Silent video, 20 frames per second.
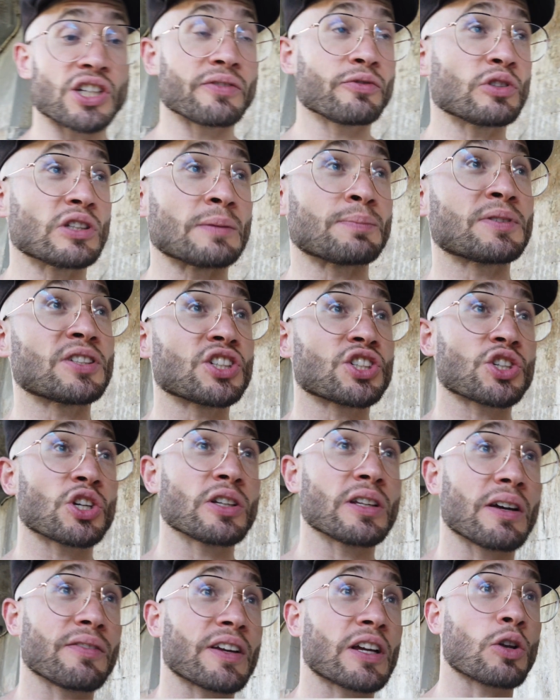que j'ai vu des petits
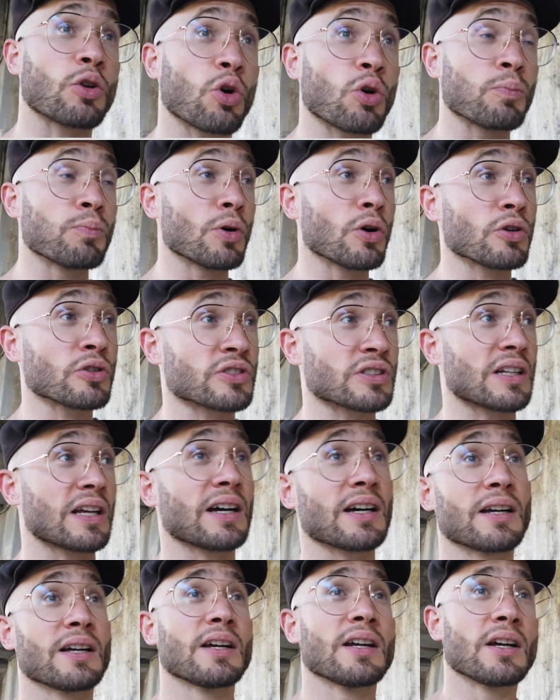jeunes avec leur Bose là,